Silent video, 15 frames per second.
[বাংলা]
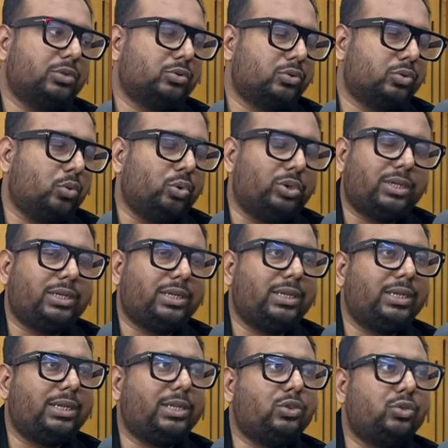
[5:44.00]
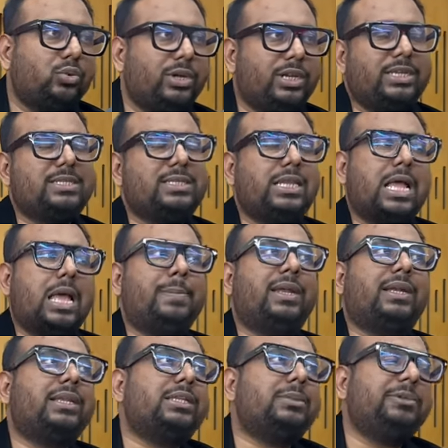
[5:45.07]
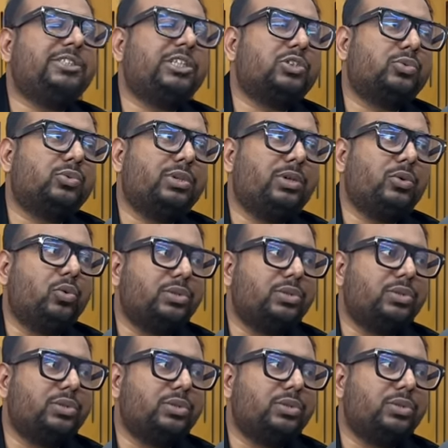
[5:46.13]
তো ওটিটি কিন্তু এই যে আমি একটা জিনিস বিশ্বাস করি